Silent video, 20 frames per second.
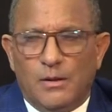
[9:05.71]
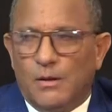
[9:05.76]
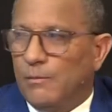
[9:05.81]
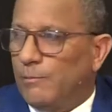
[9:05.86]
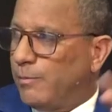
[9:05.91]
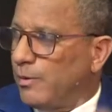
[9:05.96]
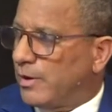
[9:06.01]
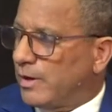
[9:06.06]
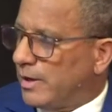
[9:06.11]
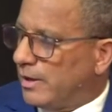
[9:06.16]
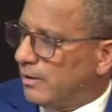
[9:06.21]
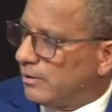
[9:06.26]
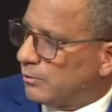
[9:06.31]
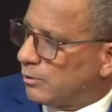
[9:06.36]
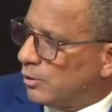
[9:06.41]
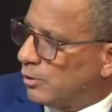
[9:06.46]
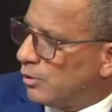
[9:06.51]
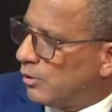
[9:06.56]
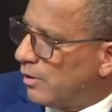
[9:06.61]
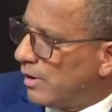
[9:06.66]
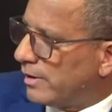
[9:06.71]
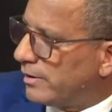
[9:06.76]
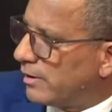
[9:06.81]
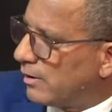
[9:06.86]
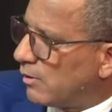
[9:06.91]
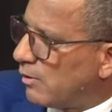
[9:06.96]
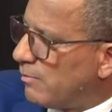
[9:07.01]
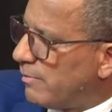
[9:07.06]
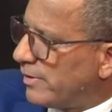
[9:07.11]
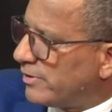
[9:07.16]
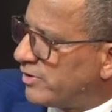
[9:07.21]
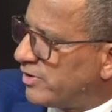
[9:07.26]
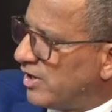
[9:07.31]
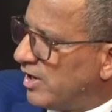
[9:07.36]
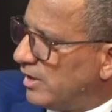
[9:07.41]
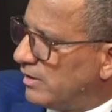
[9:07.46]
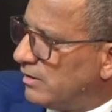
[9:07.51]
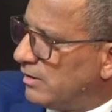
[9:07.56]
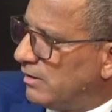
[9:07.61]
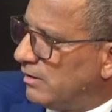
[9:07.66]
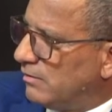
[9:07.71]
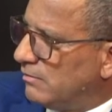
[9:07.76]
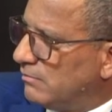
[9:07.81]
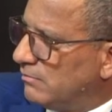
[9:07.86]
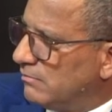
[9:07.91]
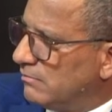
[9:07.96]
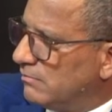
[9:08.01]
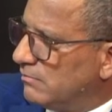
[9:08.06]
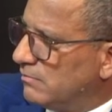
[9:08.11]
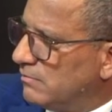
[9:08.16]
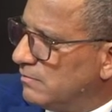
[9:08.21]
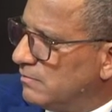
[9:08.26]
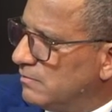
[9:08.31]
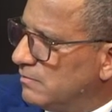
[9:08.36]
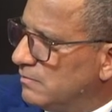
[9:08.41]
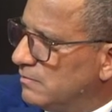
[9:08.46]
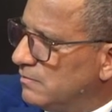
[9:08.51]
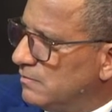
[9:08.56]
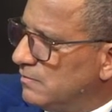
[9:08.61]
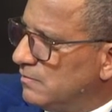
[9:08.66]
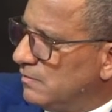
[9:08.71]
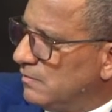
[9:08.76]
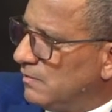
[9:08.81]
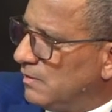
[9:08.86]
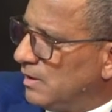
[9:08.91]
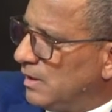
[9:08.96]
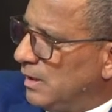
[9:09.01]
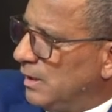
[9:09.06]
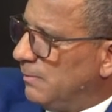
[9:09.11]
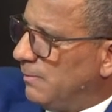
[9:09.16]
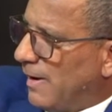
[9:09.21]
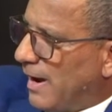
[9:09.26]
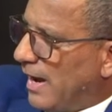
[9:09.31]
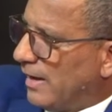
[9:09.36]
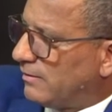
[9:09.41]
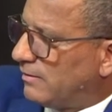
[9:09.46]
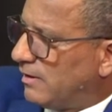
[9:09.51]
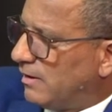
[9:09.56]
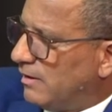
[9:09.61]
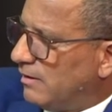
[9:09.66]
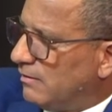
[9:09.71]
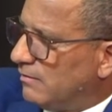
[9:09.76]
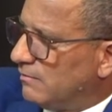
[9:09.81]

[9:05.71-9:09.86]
Porque todos andan con machete y bate.